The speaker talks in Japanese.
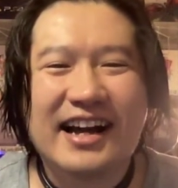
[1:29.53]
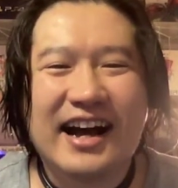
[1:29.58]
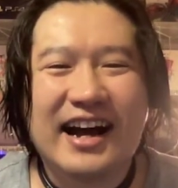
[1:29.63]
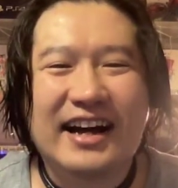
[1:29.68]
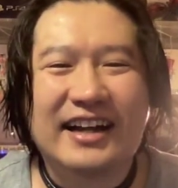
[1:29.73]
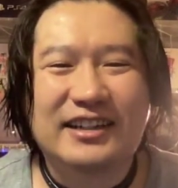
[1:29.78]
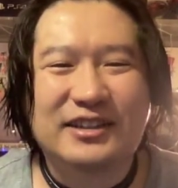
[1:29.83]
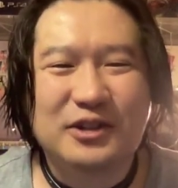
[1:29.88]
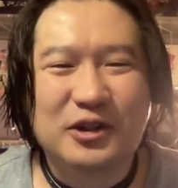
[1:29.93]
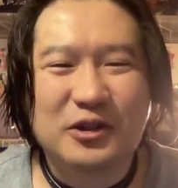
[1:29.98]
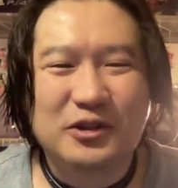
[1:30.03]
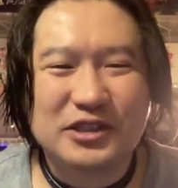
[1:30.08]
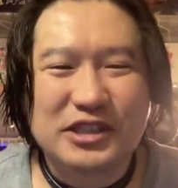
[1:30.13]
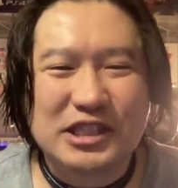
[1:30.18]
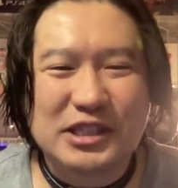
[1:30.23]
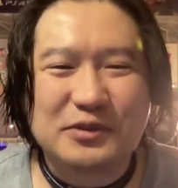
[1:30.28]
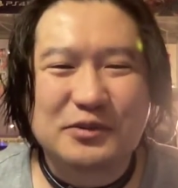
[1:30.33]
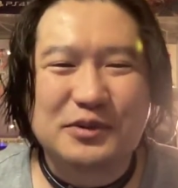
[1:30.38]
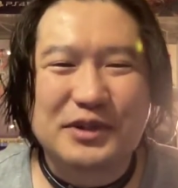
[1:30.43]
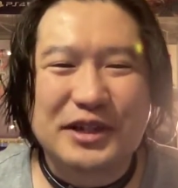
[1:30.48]
あの、
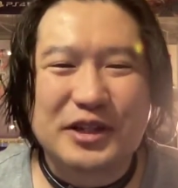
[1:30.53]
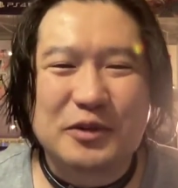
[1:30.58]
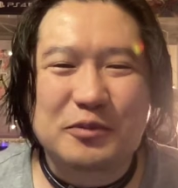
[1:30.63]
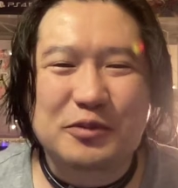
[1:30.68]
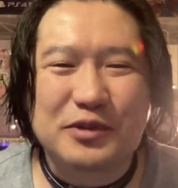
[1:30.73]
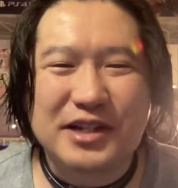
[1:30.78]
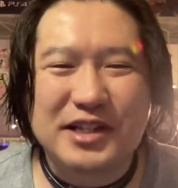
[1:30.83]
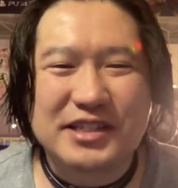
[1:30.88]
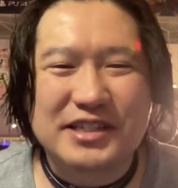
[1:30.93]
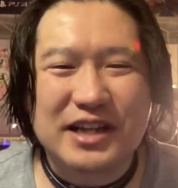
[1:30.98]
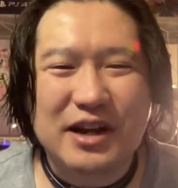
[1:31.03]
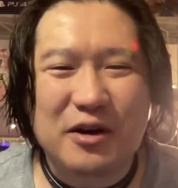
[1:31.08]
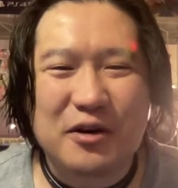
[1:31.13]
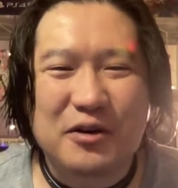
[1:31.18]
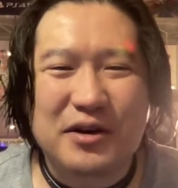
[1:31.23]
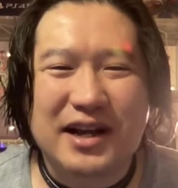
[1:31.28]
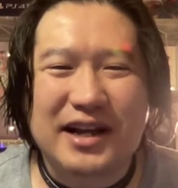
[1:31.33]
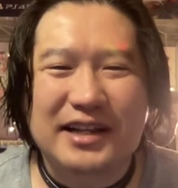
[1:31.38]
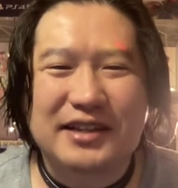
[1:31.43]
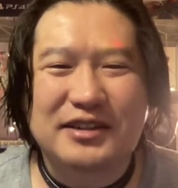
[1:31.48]
自分へのプレッシャー
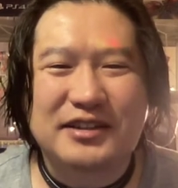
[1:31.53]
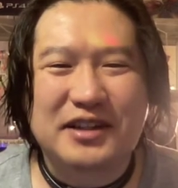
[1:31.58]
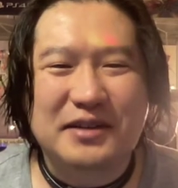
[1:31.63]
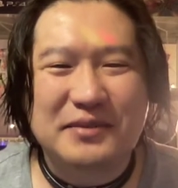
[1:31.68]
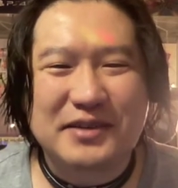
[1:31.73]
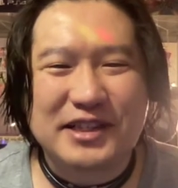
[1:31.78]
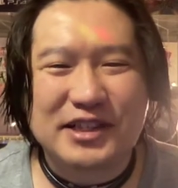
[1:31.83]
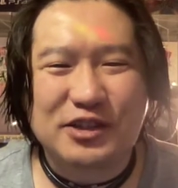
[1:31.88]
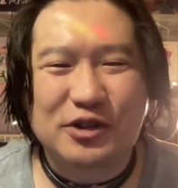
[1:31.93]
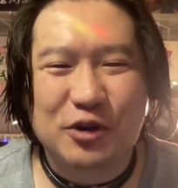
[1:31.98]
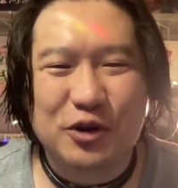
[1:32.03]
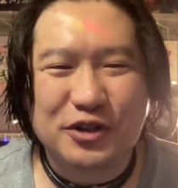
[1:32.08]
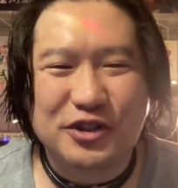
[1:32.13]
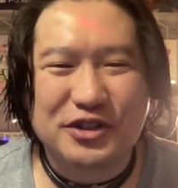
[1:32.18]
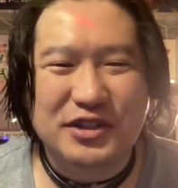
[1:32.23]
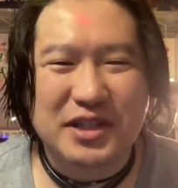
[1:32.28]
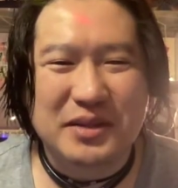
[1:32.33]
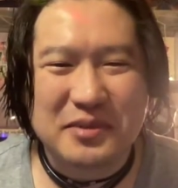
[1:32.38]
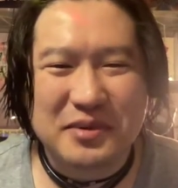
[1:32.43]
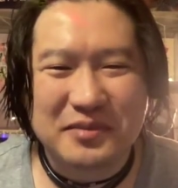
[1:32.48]
をかけるためにそう
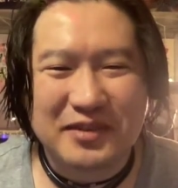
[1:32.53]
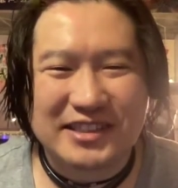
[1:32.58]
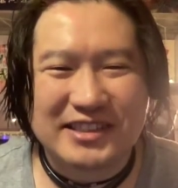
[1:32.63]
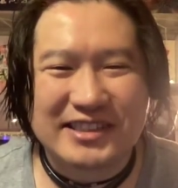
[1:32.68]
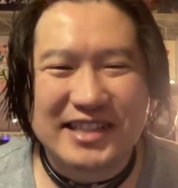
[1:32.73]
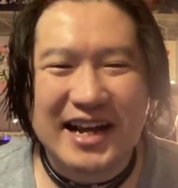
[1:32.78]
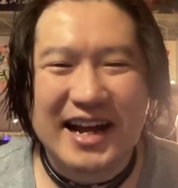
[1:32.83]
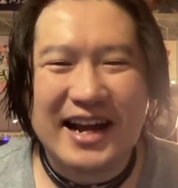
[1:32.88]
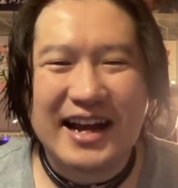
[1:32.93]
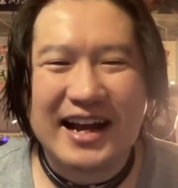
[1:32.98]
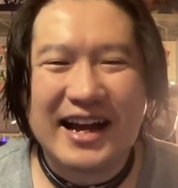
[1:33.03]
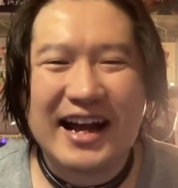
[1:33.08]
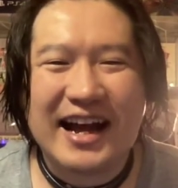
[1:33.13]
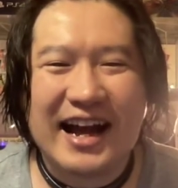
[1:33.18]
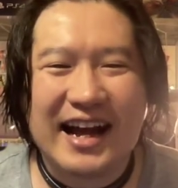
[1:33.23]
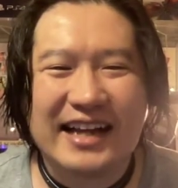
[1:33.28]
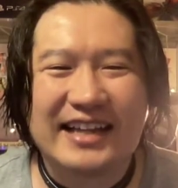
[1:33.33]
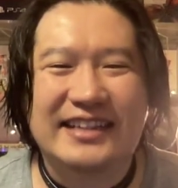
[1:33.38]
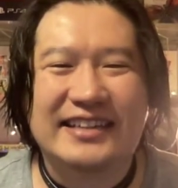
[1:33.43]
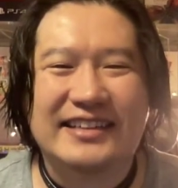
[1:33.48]
言ってみました。
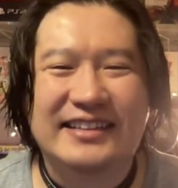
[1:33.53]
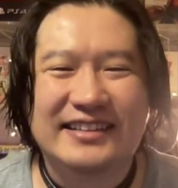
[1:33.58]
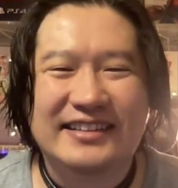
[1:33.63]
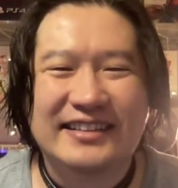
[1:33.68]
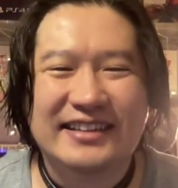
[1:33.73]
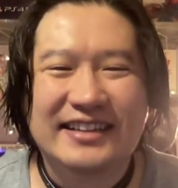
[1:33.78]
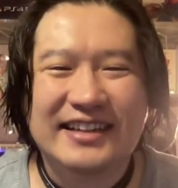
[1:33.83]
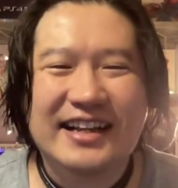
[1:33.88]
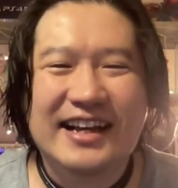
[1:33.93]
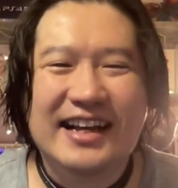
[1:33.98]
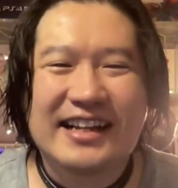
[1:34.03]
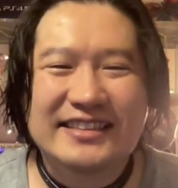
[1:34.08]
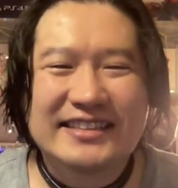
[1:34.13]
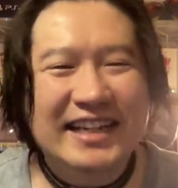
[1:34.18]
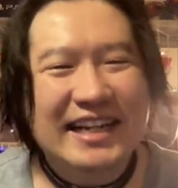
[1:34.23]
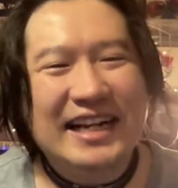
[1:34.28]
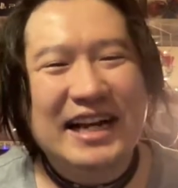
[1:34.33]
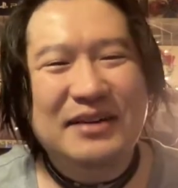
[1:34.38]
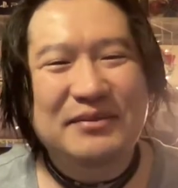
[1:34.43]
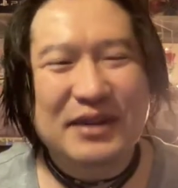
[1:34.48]
はい。
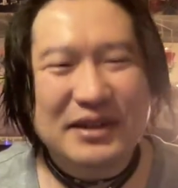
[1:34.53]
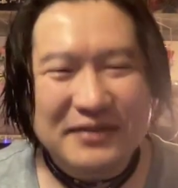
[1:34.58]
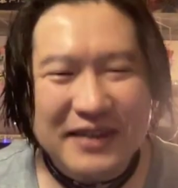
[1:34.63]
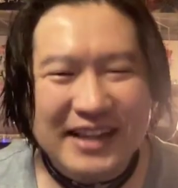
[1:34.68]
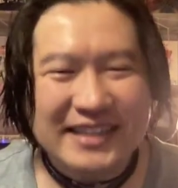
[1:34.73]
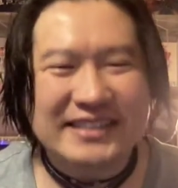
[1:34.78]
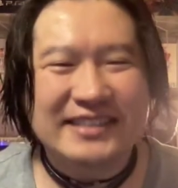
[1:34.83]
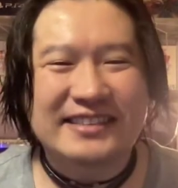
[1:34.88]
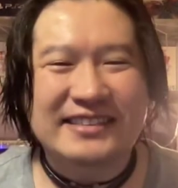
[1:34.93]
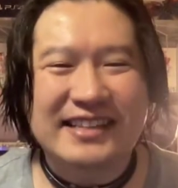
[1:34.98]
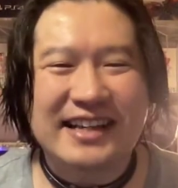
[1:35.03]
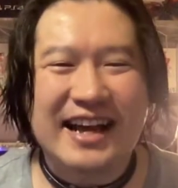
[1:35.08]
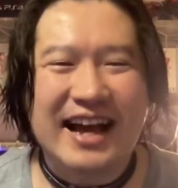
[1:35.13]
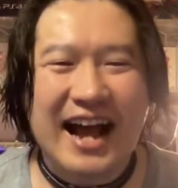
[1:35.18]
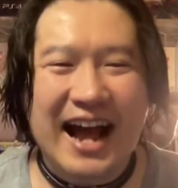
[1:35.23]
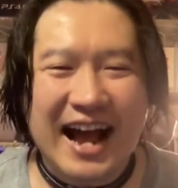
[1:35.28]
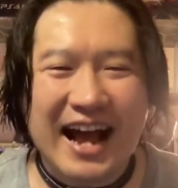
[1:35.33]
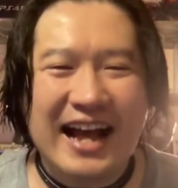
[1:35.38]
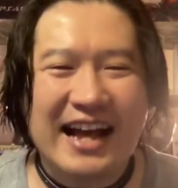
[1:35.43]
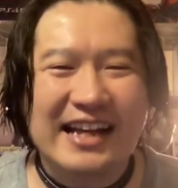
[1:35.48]
じゃあ頑張ります
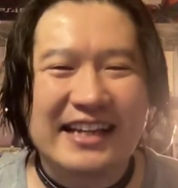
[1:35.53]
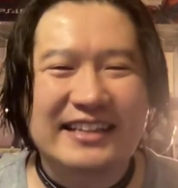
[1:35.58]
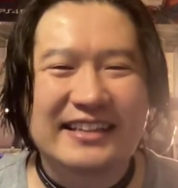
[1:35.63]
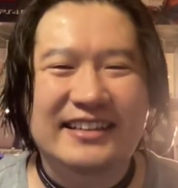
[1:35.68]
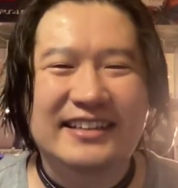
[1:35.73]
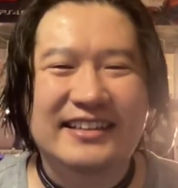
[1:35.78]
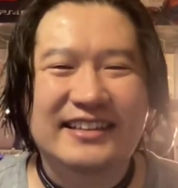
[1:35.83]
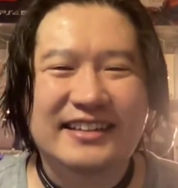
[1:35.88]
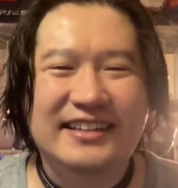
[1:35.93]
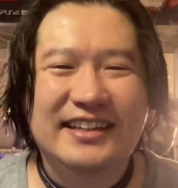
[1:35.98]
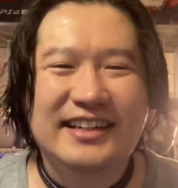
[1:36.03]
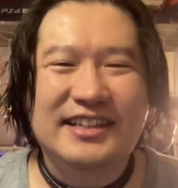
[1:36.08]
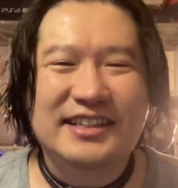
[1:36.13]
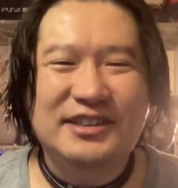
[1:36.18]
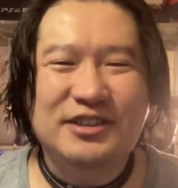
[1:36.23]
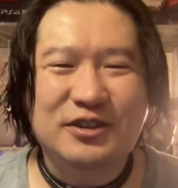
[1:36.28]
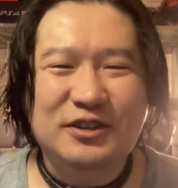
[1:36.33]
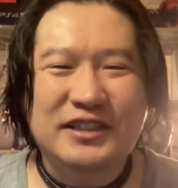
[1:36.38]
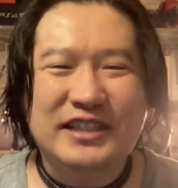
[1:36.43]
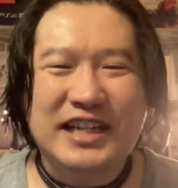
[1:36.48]
はい。
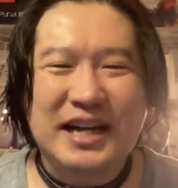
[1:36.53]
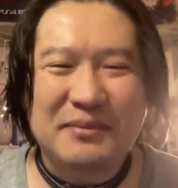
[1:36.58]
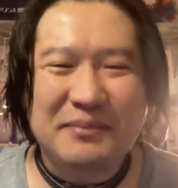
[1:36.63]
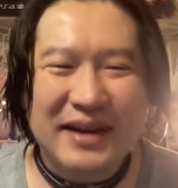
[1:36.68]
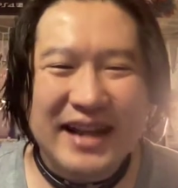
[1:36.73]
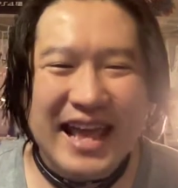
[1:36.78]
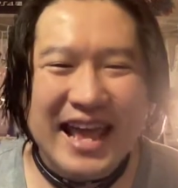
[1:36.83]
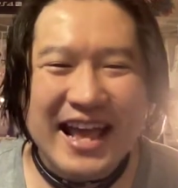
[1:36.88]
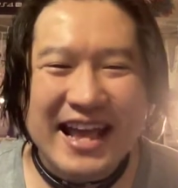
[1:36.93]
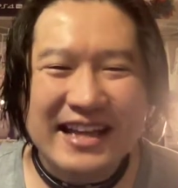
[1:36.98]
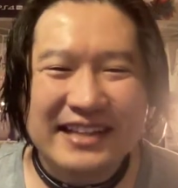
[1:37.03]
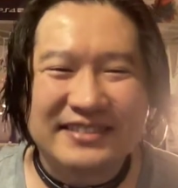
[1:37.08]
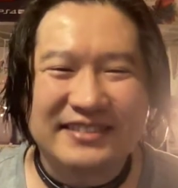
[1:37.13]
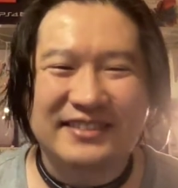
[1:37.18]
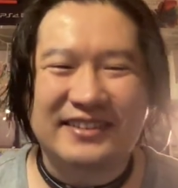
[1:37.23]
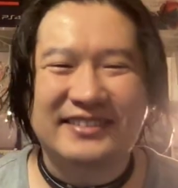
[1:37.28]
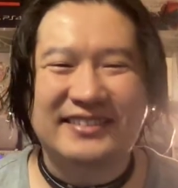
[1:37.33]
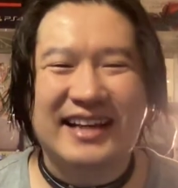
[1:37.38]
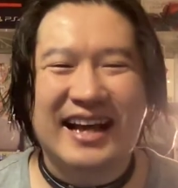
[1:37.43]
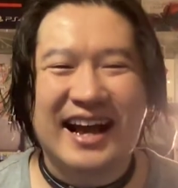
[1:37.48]
ひろき頑張れって
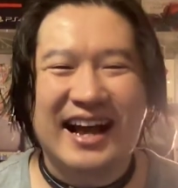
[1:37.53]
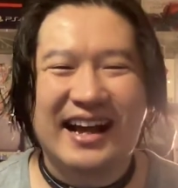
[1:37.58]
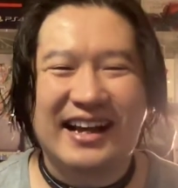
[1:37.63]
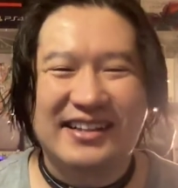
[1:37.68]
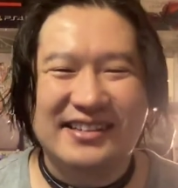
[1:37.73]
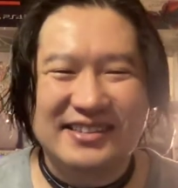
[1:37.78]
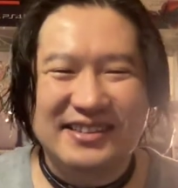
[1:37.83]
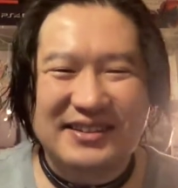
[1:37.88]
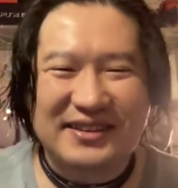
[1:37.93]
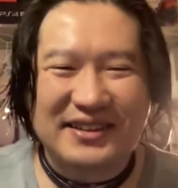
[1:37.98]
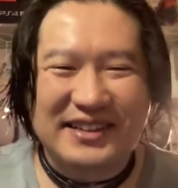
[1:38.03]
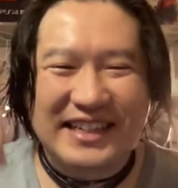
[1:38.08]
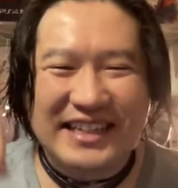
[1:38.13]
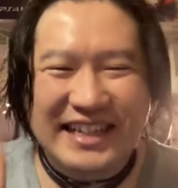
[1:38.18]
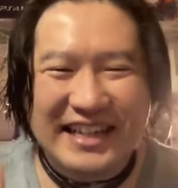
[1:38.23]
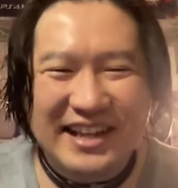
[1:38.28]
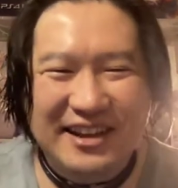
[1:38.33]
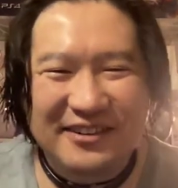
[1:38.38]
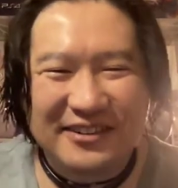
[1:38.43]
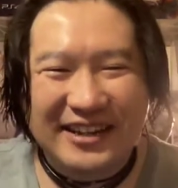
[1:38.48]
いう方、
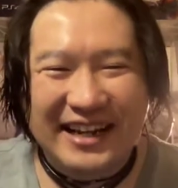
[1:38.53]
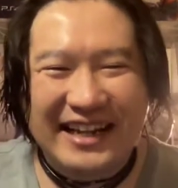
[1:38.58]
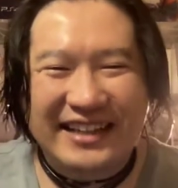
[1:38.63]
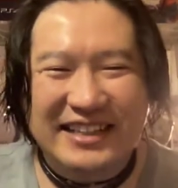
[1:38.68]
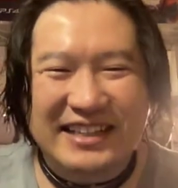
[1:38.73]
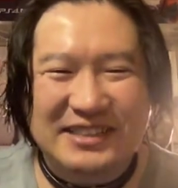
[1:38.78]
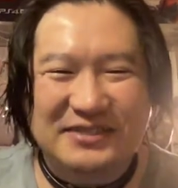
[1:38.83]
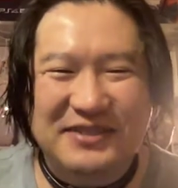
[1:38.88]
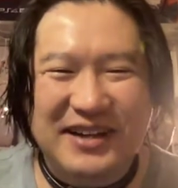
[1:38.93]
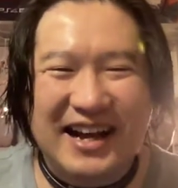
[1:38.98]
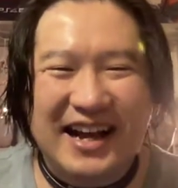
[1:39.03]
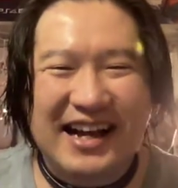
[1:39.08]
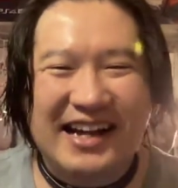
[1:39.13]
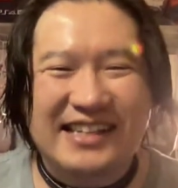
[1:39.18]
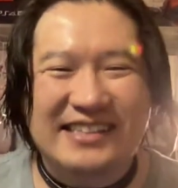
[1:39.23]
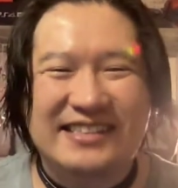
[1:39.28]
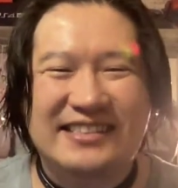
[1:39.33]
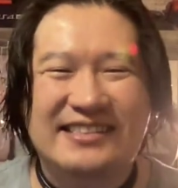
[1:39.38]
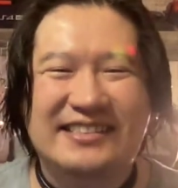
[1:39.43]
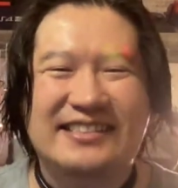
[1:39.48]
いいねお願いいたし
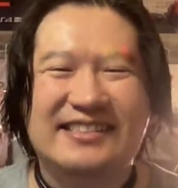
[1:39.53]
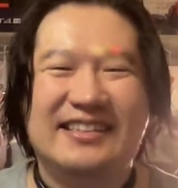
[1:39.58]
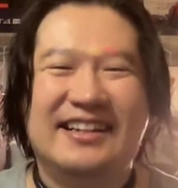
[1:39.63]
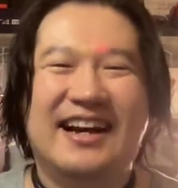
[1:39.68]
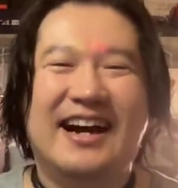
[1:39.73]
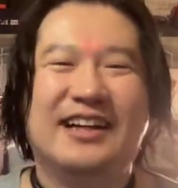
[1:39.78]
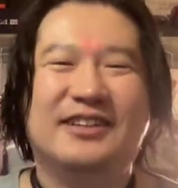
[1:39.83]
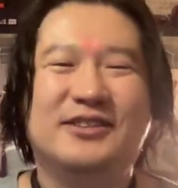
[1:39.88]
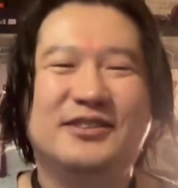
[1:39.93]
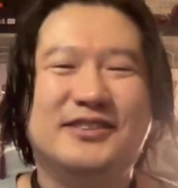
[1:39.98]
ます。あ